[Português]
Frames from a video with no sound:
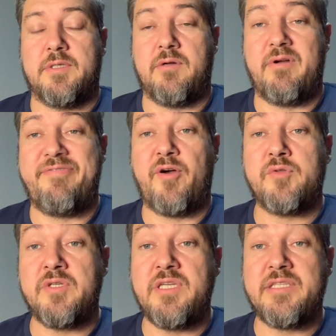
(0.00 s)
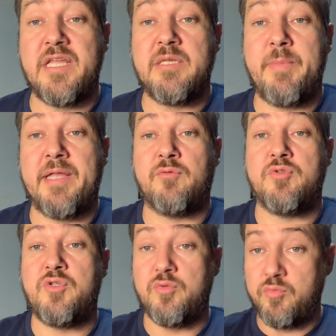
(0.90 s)
Então, a falta de entendimento
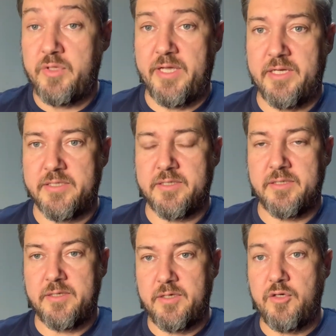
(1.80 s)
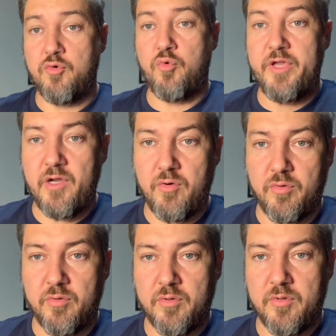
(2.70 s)
de um deles e o erro